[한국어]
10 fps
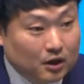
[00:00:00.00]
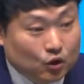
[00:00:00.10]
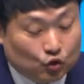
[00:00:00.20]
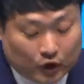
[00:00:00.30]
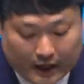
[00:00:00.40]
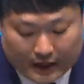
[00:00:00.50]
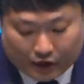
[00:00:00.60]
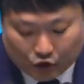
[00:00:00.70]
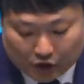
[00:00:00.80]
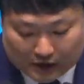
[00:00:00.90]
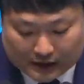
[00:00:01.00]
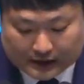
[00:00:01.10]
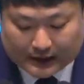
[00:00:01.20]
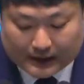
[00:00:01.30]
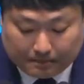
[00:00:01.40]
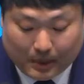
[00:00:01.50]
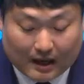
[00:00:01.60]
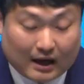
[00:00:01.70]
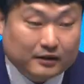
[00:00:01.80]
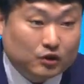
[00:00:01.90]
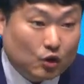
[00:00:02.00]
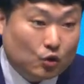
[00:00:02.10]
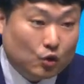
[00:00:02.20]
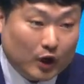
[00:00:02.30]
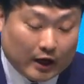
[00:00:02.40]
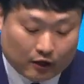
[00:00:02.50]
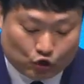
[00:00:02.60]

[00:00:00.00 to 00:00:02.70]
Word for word: 우리에게 주시는 급박한 경고에